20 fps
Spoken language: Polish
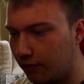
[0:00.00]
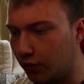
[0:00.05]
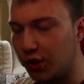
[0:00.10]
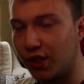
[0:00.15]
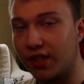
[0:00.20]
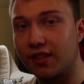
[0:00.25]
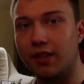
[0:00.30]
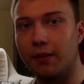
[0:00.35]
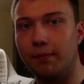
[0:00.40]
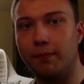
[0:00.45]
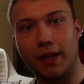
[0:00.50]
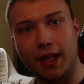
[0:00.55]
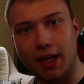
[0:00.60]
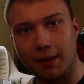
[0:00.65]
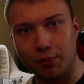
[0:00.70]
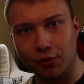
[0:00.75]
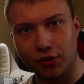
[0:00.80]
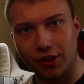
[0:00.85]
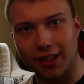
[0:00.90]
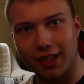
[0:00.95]
No i jestem
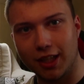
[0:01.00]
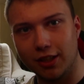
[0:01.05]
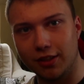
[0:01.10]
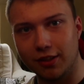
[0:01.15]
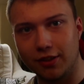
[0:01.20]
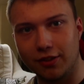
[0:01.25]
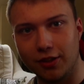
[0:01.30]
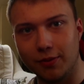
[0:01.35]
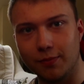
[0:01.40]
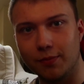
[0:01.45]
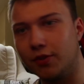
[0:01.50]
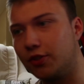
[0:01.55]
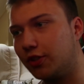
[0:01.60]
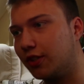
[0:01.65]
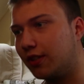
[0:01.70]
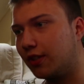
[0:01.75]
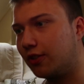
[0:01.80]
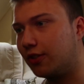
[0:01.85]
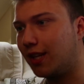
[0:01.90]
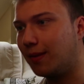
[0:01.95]
mega podjarany tym,
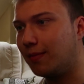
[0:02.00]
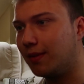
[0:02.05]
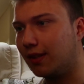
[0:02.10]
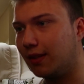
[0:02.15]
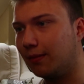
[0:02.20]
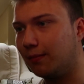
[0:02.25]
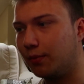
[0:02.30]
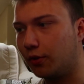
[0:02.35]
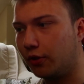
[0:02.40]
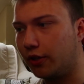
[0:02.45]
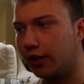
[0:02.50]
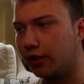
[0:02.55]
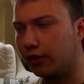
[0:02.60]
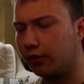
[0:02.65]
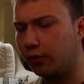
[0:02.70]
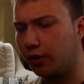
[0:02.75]
że zaczynamy ten projekt,